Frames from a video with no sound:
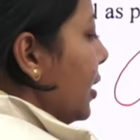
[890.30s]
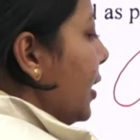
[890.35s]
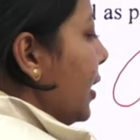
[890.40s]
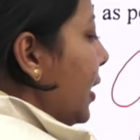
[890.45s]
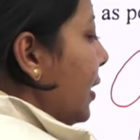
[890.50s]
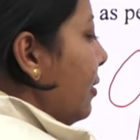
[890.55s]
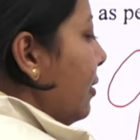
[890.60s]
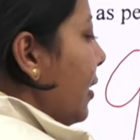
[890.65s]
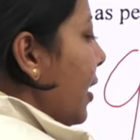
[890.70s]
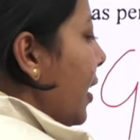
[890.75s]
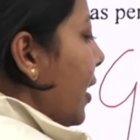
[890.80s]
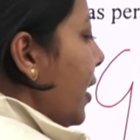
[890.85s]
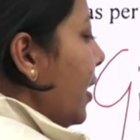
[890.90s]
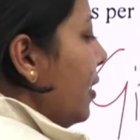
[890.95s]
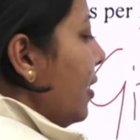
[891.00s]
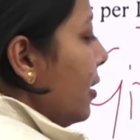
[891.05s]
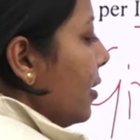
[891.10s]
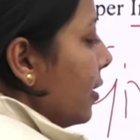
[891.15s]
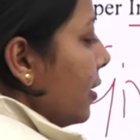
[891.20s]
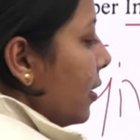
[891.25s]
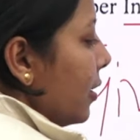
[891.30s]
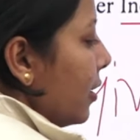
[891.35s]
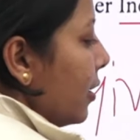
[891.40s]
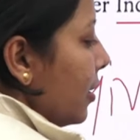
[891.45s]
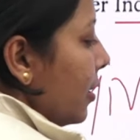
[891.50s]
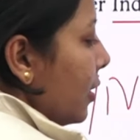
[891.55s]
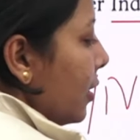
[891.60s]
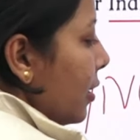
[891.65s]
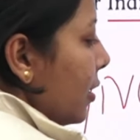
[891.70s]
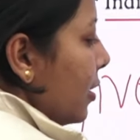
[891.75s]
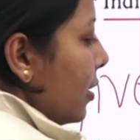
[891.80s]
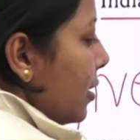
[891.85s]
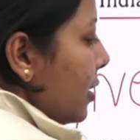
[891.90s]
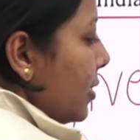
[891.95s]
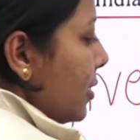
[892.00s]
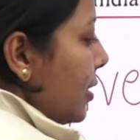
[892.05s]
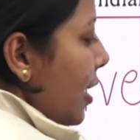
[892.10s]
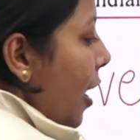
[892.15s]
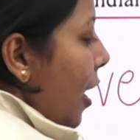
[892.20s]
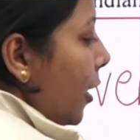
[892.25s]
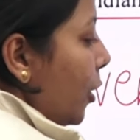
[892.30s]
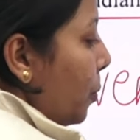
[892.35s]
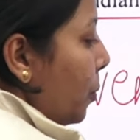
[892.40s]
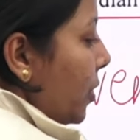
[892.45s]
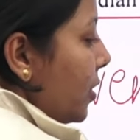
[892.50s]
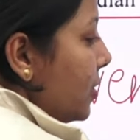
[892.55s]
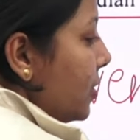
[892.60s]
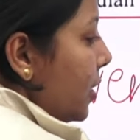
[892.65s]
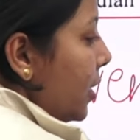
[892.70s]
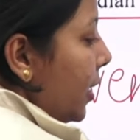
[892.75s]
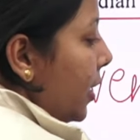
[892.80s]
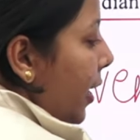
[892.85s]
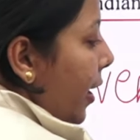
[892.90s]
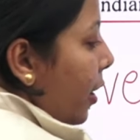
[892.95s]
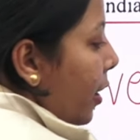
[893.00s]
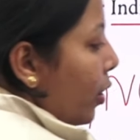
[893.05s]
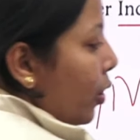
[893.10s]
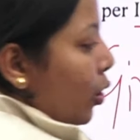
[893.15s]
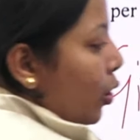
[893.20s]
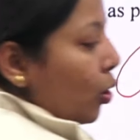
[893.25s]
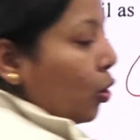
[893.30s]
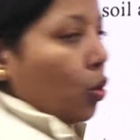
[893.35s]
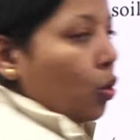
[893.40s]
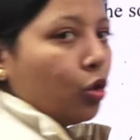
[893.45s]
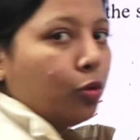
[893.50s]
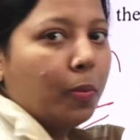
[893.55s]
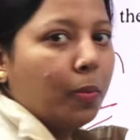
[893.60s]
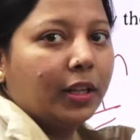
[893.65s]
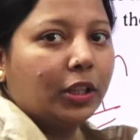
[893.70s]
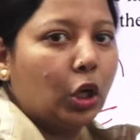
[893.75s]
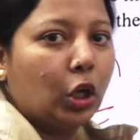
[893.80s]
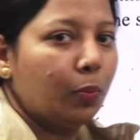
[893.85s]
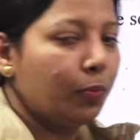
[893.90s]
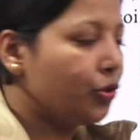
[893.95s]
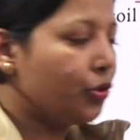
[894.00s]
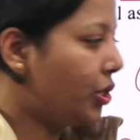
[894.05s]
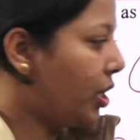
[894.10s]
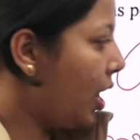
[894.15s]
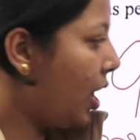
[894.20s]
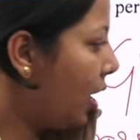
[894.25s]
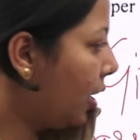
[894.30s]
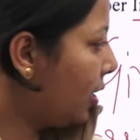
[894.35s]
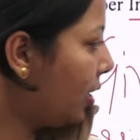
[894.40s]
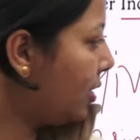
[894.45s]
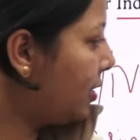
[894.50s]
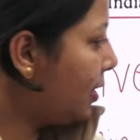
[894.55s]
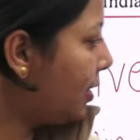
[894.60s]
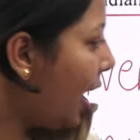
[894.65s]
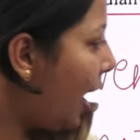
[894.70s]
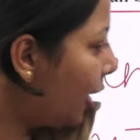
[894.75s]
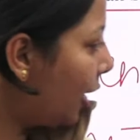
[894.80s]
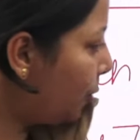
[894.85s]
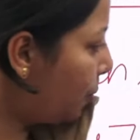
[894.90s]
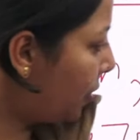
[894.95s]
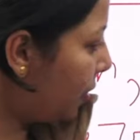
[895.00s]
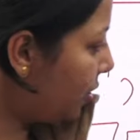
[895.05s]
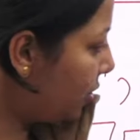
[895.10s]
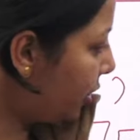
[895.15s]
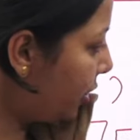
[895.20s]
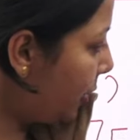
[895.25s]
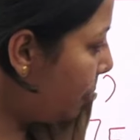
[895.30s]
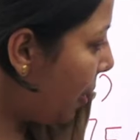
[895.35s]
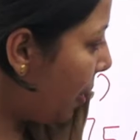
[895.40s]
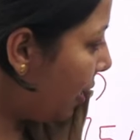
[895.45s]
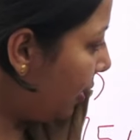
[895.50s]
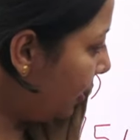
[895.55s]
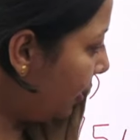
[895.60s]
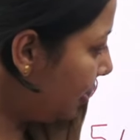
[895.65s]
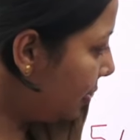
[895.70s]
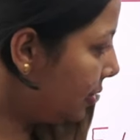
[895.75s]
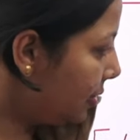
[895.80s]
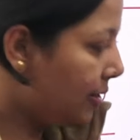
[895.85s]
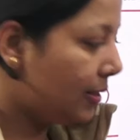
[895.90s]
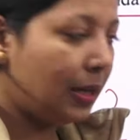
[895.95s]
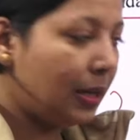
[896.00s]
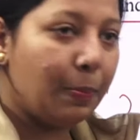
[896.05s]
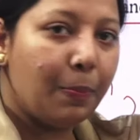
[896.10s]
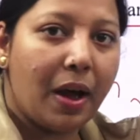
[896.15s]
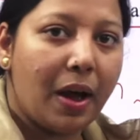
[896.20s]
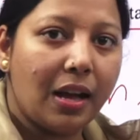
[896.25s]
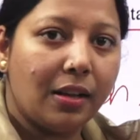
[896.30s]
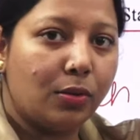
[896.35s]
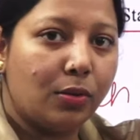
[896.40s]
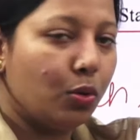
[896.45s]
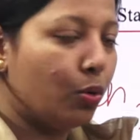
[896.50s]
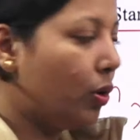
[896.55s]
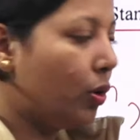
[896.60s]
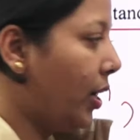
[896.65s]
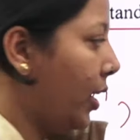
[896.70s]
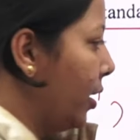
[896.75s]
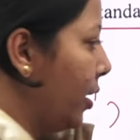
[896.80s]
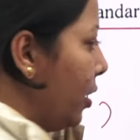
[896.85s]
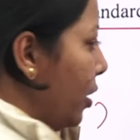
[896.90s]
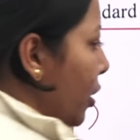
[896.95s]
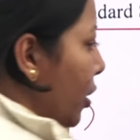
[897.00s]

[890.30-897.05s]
कितना है 60 परसेंट है खुद बताओ मुझे अगर 60 परसेंट पार्टिकल्स इससे पास हो गए